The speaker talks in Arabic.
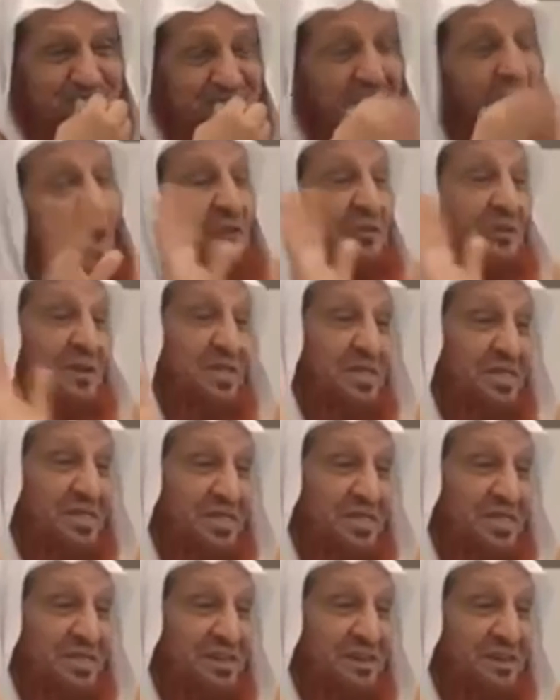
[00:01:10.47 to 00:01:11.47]
تحفظ
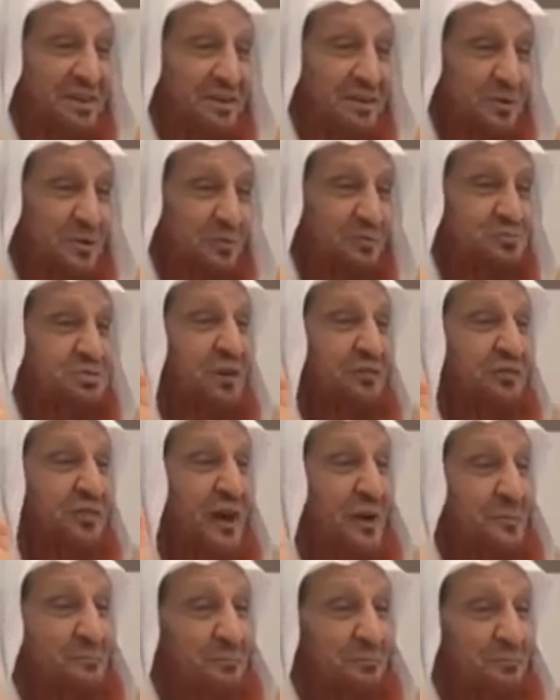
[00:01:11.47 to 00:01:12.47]

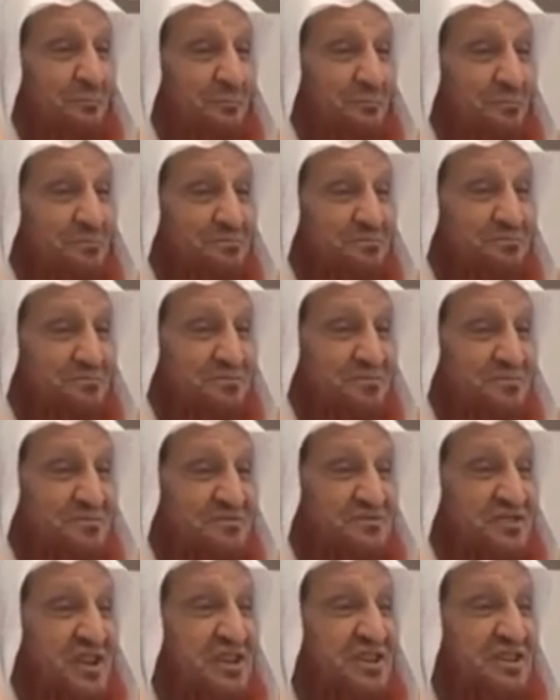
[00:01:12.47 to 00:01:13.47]
وتفهم
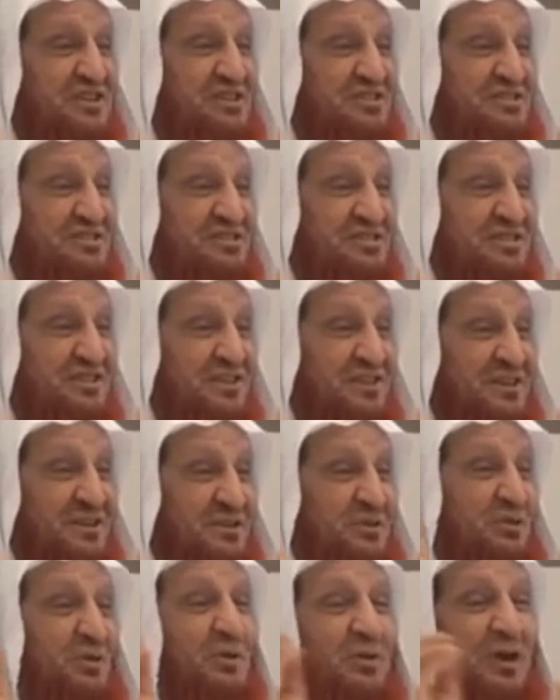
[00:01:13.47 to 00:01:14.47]
جيد
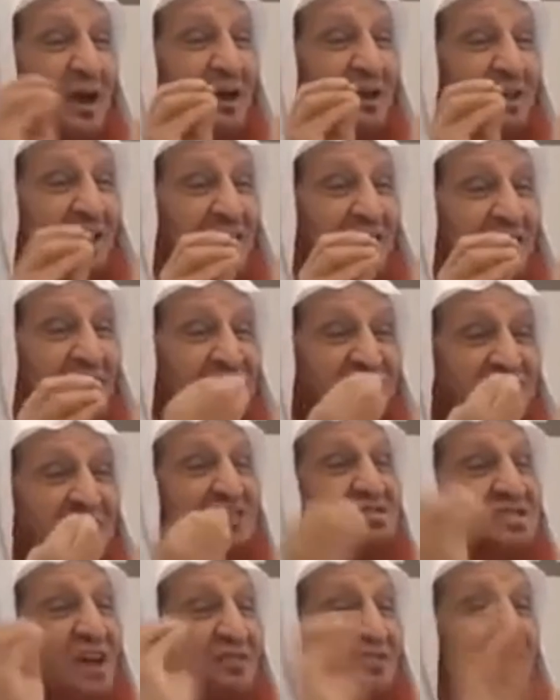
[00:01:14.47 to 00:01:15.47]
يلقى إليها
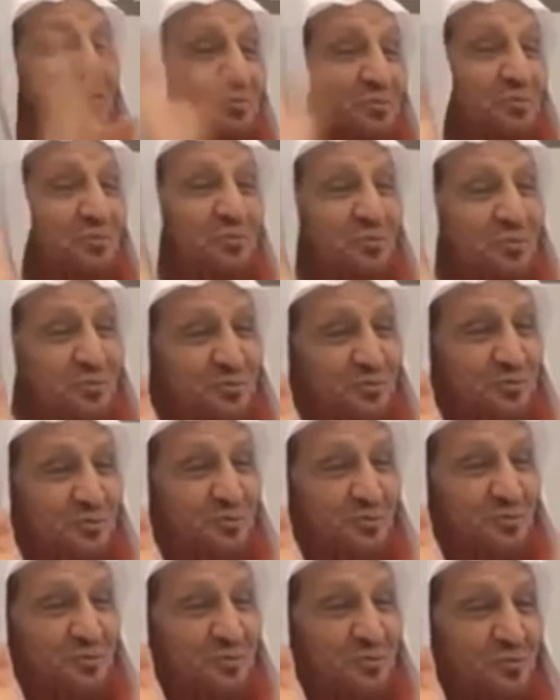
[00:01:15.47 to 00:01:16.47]
الشيء تحفظه
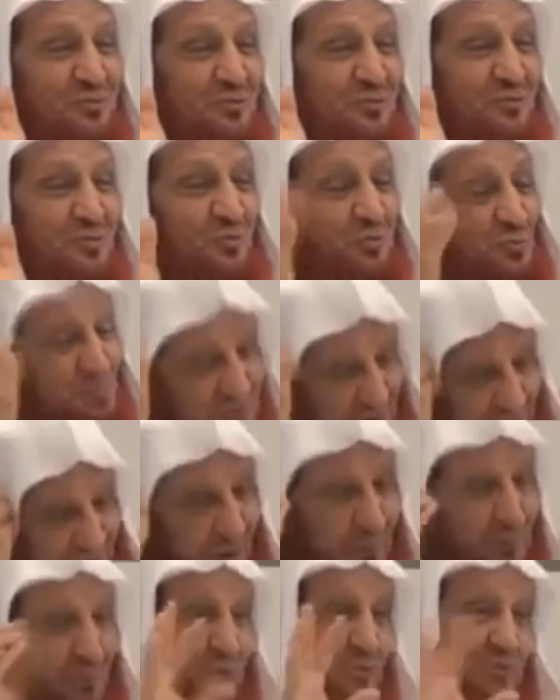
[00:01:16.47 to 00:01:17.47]

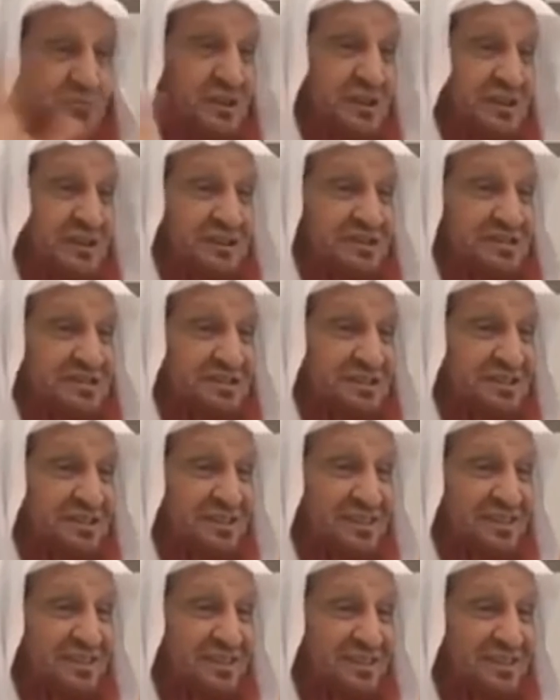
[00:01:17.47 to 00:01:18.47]
وتفهمه جيد
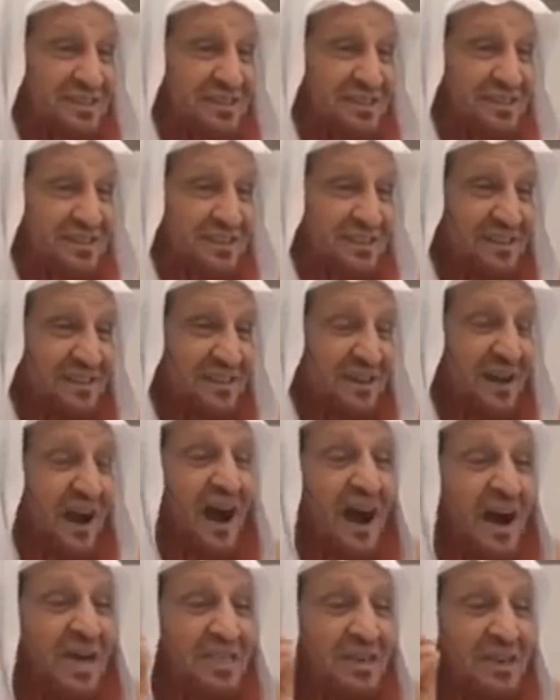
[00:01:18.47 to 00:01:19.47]

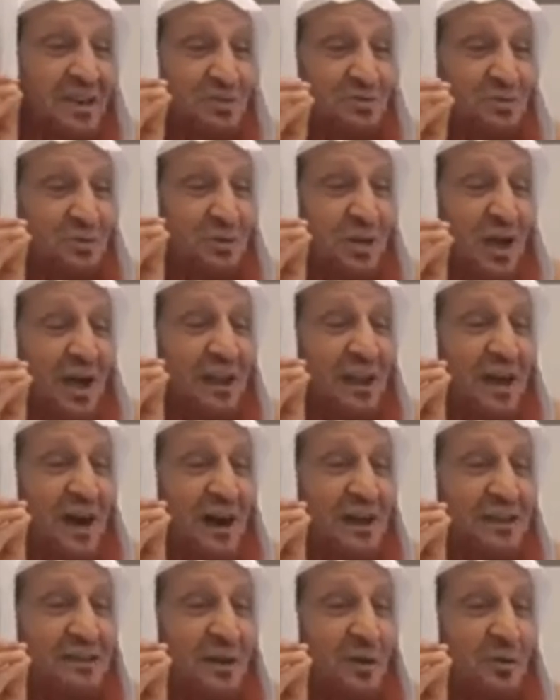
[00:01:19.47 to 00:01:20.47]
هذا يدل على
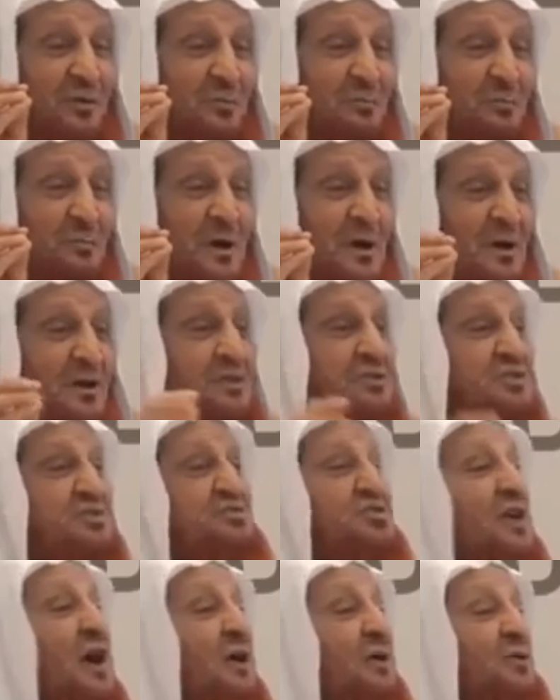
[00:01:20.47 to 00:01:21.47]
أنهم
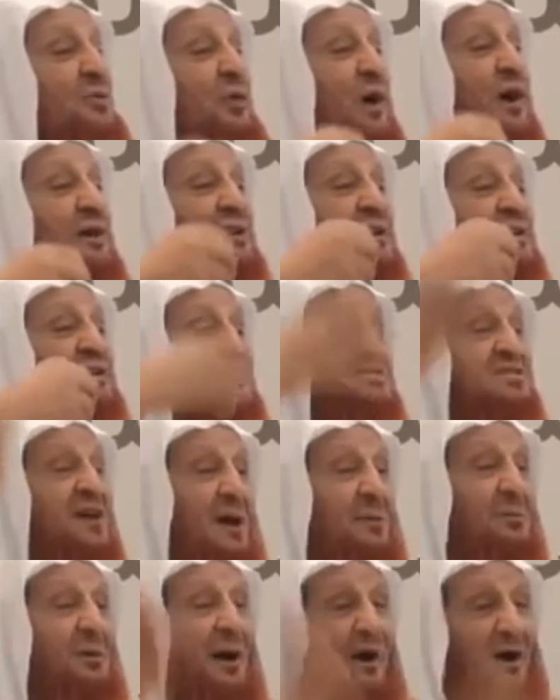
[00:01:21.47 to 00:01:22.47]
استغنوا عن
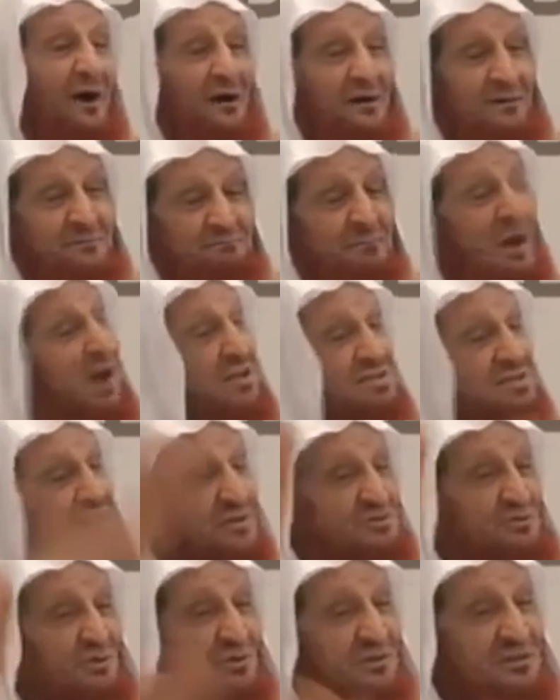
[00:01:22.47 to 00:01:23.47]
الكتابة ما
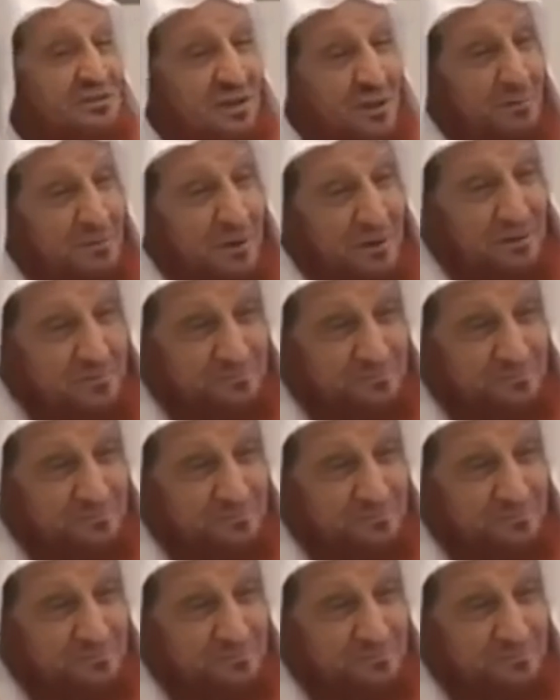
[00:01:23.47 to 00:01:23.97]
يحتاجوا للكتابة